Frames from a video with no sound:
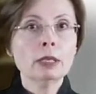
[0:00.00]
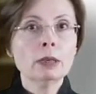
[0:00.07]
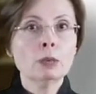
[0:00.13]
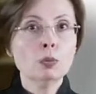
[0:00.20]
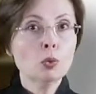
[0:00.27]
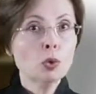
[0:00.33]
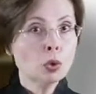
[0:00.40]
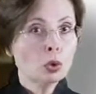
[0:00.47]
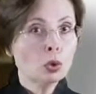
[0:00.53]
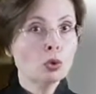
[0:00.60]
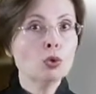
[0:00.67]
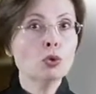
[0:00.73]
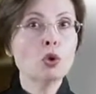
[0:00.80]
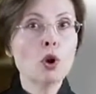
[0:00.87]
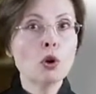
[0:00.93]
bu
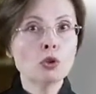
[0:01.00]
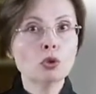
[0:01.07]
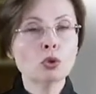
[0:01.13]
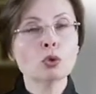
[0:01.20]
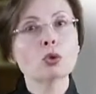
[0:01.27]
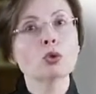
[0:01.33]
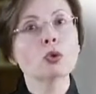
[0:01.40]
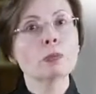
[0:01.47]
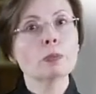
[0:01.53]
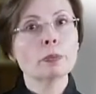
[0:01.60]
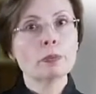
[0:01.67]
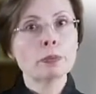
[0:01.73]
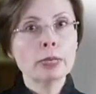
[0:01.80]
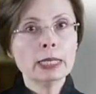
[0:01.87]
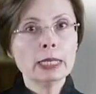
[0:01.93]
dört
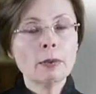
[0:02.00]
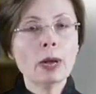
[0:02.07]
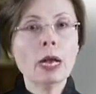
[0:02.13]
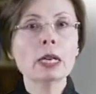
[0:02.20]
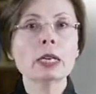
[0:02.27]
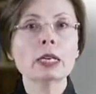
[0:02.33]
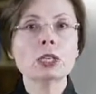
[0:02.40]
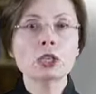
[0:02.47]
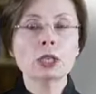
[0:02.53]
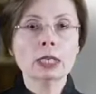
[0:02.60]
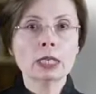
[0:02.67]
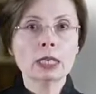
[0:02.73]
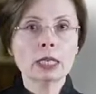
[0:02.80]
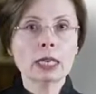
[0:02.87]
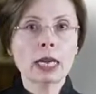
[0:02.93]
basamak
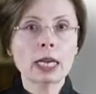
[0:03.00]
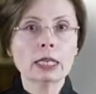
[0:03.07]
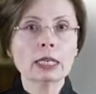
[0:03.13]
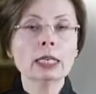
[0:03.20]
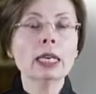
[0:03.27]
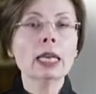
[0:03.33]
açısından